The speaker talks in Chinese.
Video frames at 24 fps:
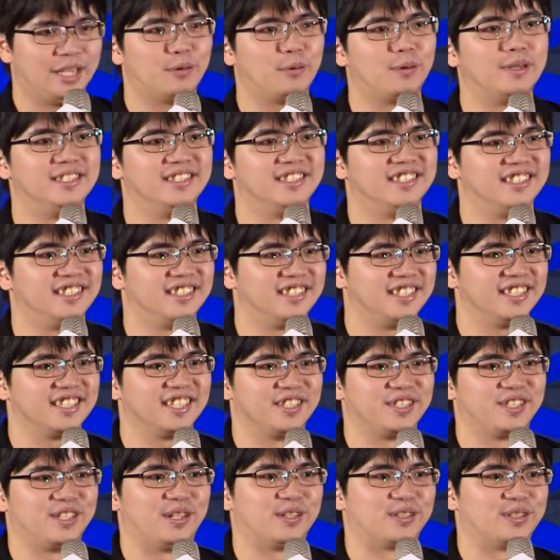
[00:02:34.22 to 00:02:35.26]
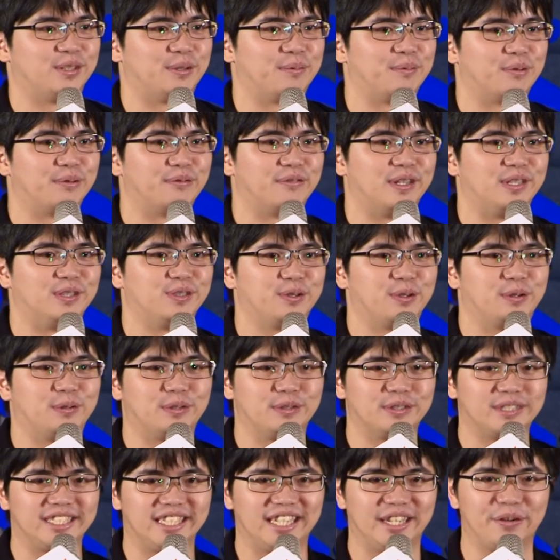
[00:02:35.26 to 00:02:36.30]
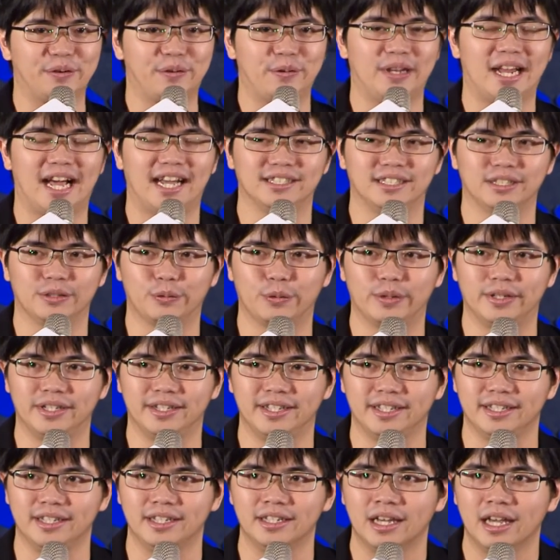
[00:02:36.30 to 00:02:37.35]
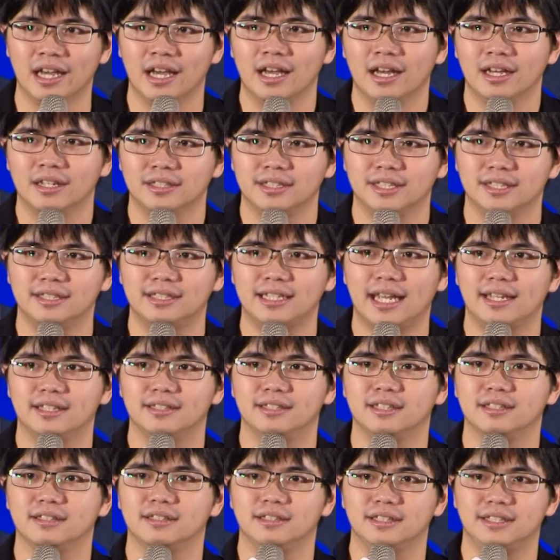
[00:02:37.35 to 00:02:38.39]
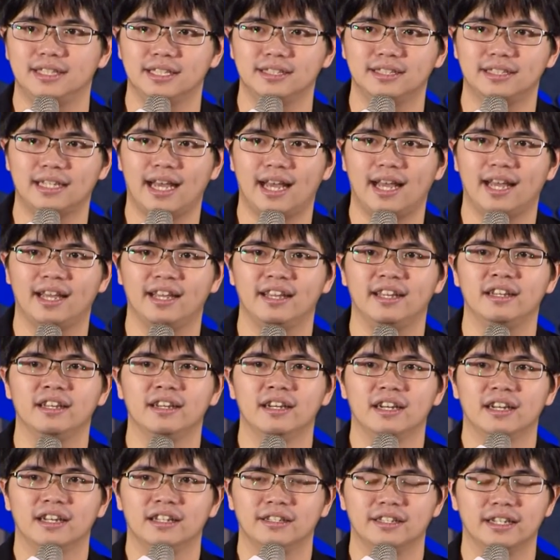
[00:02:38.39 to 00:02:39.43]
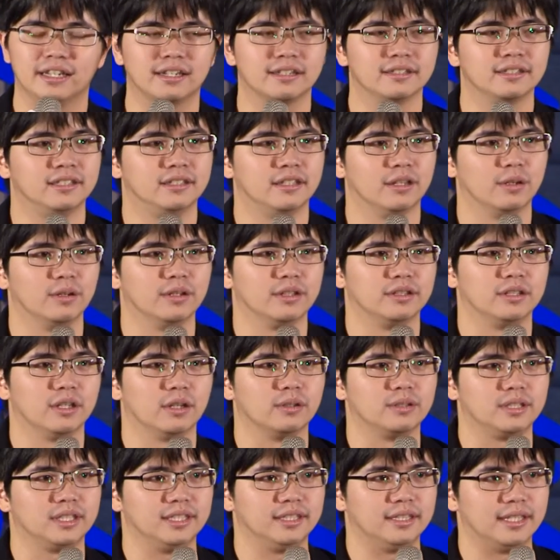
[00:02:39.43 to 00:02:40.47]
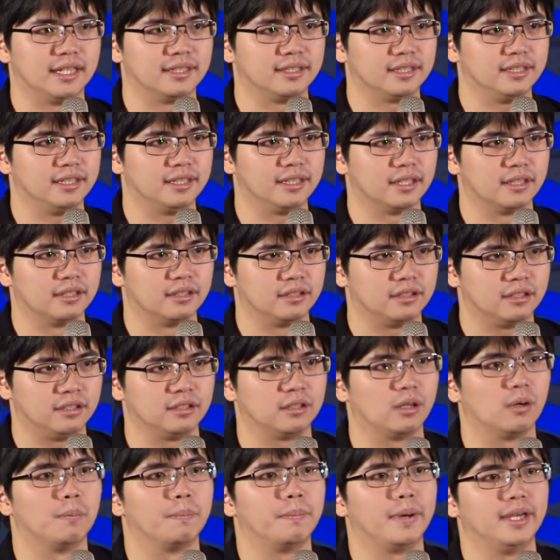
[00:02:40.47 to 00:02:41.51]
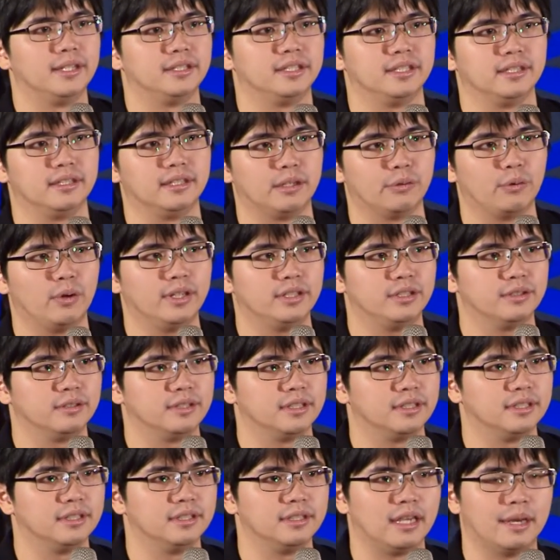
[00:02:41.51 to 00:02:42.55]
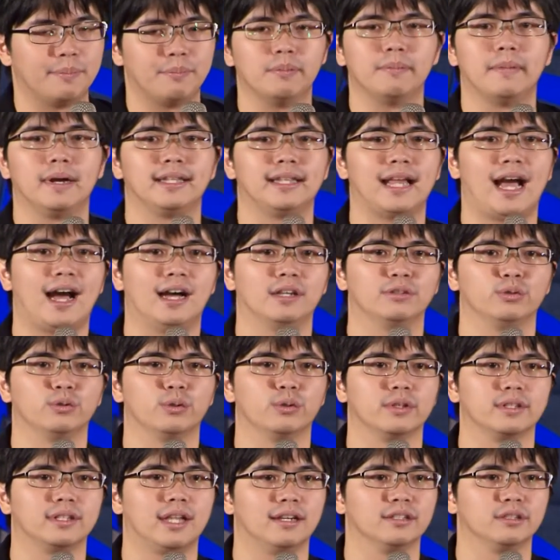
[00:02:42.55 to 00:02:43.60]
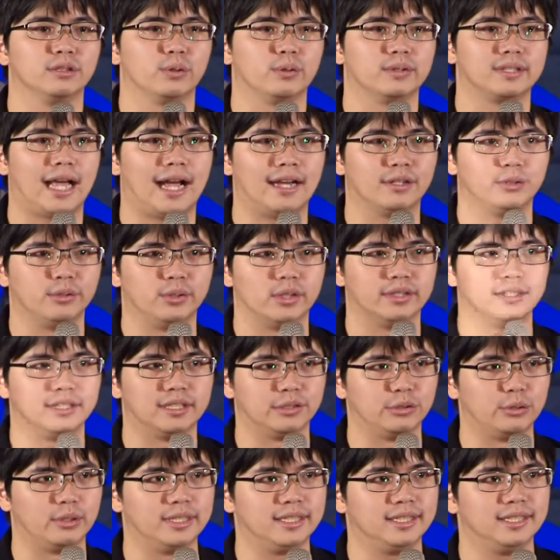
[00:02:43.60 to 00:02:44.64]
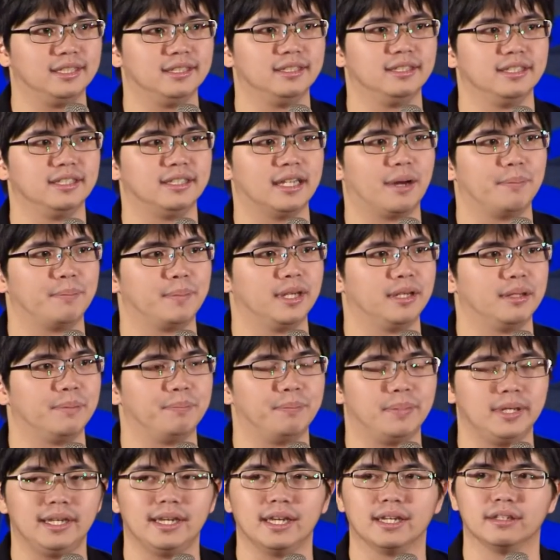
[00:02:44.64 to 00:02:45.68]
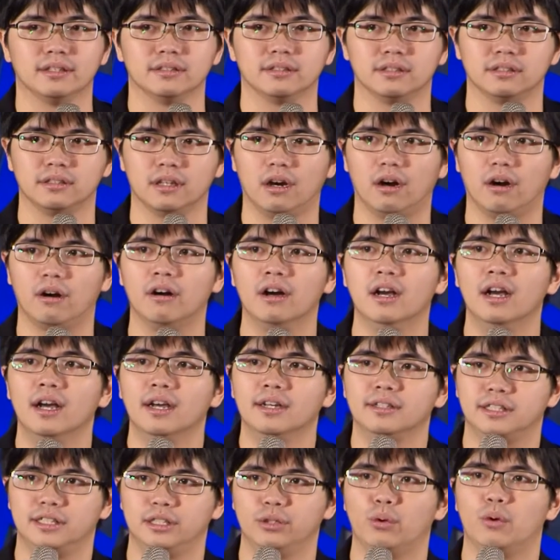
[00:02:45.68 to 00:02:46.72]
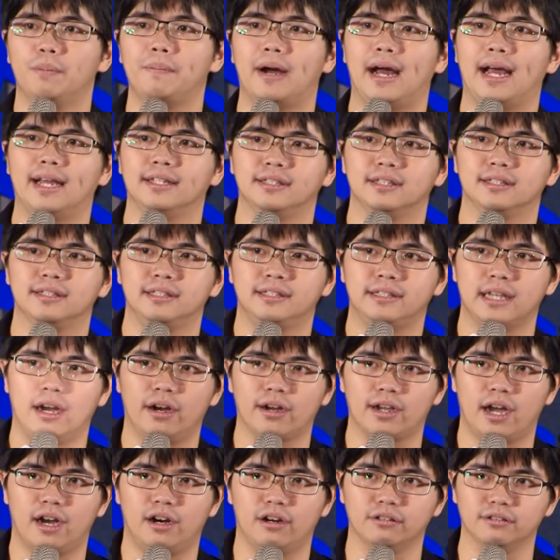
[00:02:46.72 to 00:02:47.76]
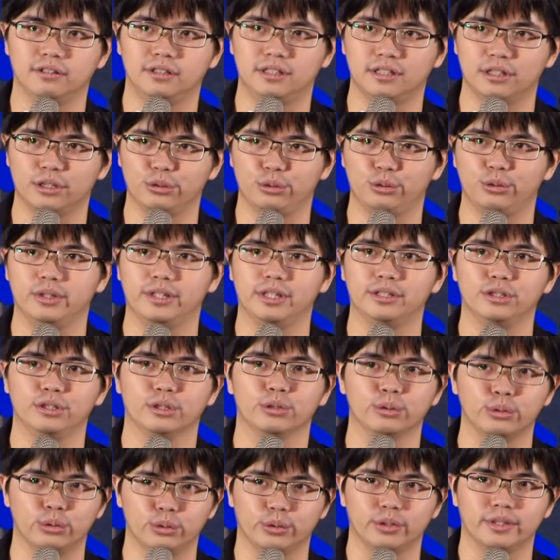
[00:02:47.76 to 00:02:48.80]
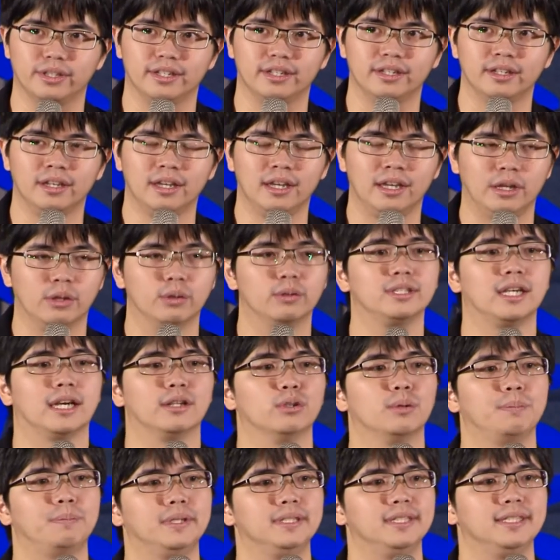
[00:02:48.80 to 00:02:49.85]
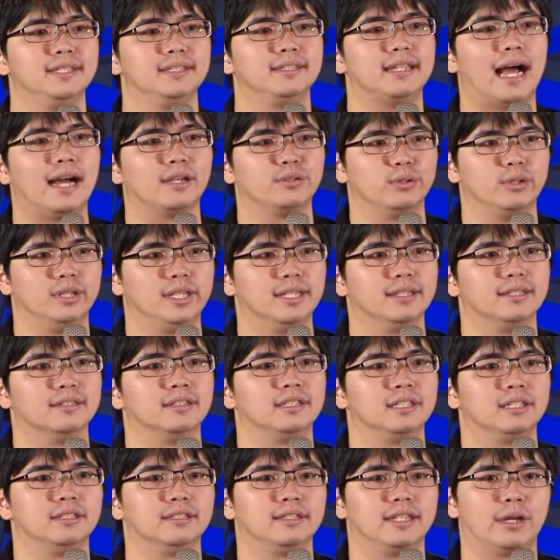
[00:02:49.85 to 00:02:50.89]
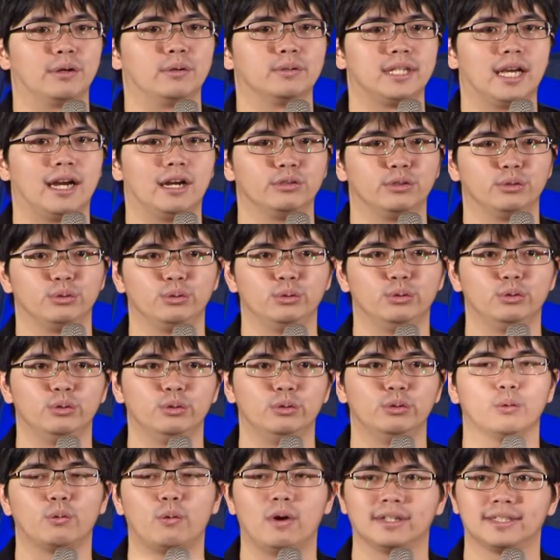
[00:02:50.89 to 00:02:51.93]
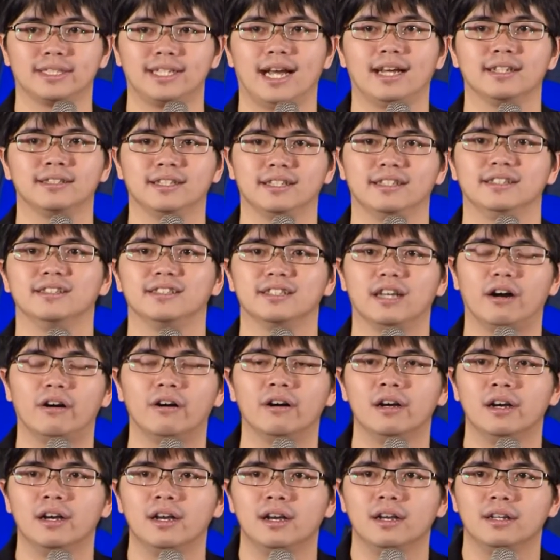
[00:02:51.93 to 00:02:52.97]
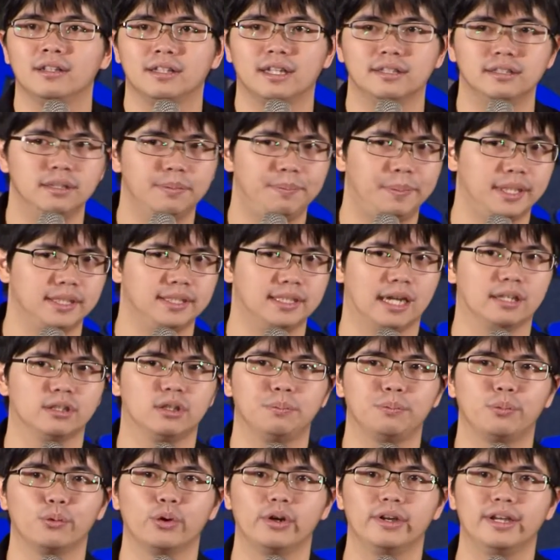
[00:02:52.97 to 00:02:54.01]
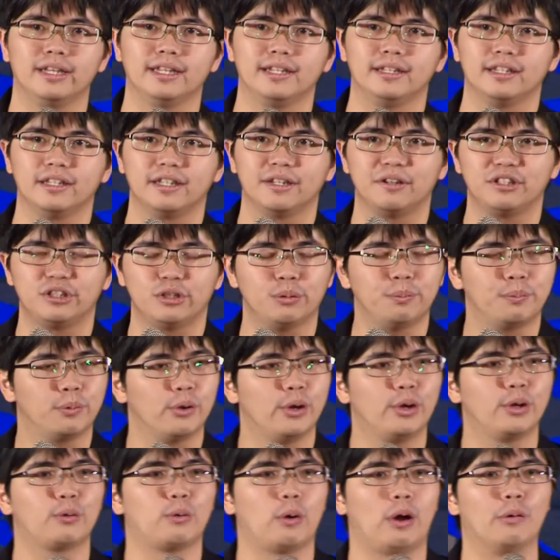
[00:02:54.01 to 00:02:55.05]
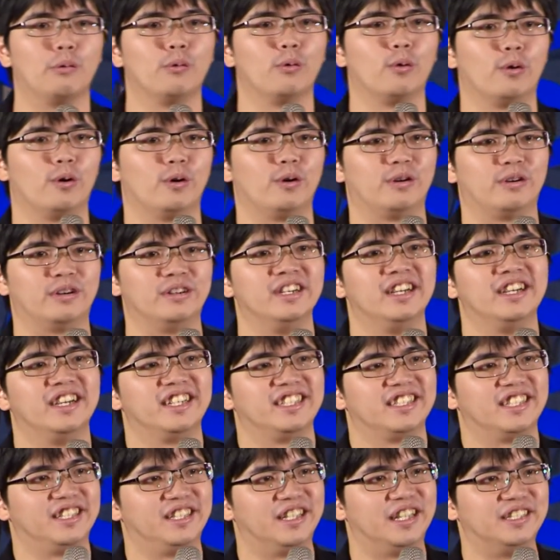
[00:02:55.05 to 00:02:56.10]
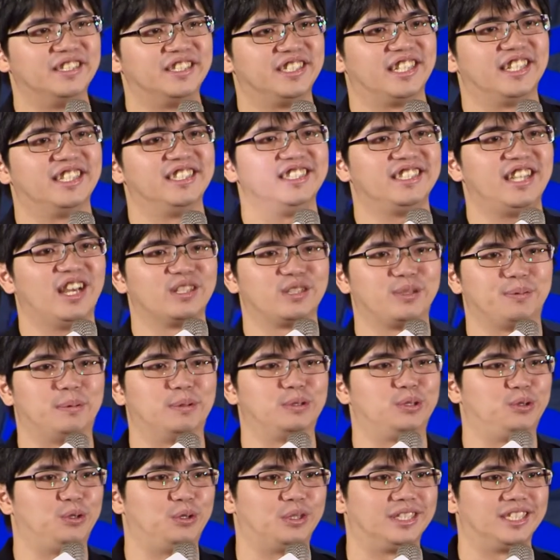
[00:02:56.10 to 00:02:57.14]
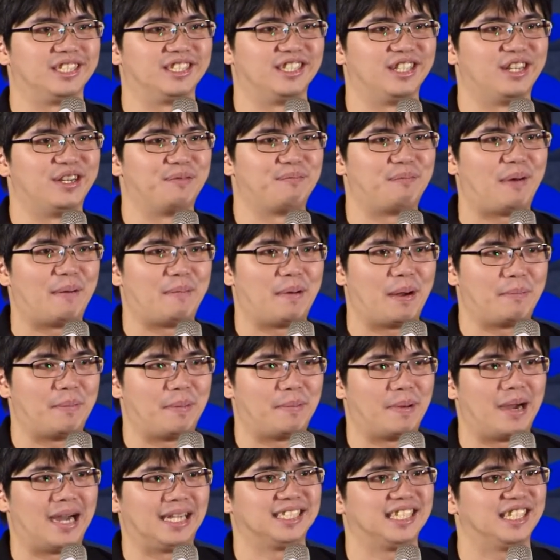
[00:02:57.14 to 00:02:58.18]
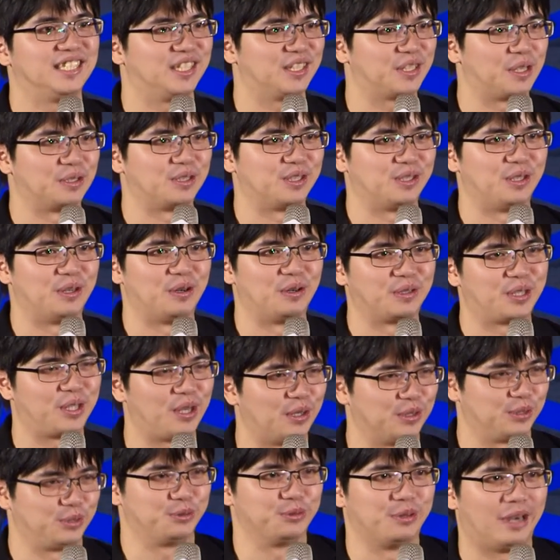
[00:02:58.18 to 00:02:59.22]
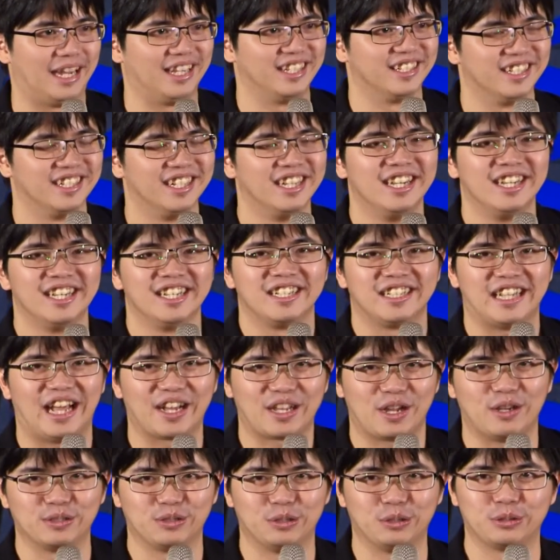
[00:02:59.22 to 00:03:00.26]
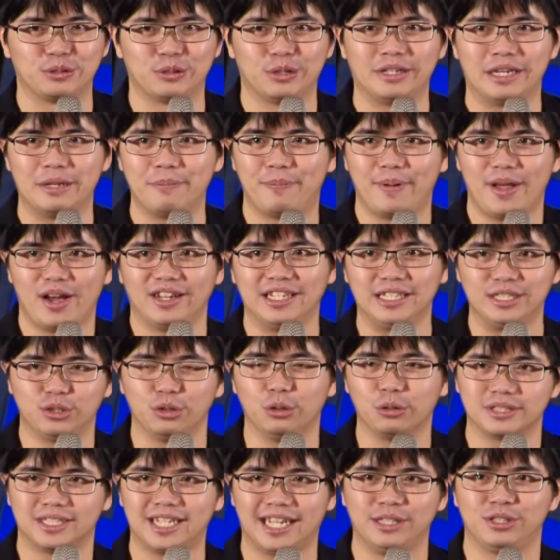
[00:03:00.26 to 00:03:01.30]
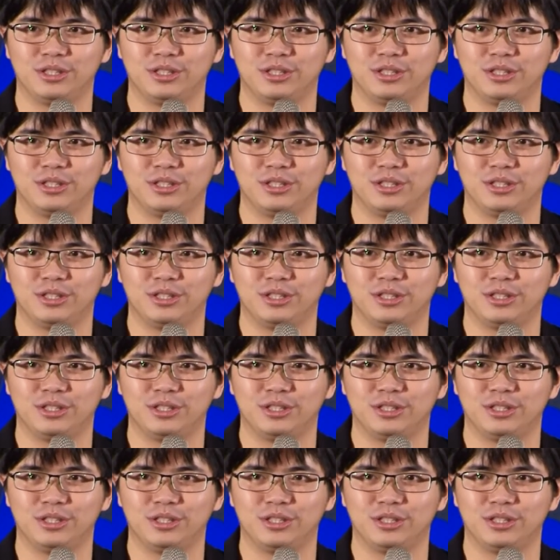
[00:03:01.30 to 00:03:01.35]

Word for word: 问14个小时的部分，所以我就先回答这问题。今天在那个时候的周期也是一个时空背景，因为就是也不瞒大家说，当时我大学哲学系即将面临毕业的时候，其实我本来是想要考哲学研究所的，因为我想说，毕竟大学念了4年，我想要继续往下深造。但是平常都不会管我人生要怎么抉择的爸爸妈妈，在这个时候跳出来了，他告诉我说：“你不要一错再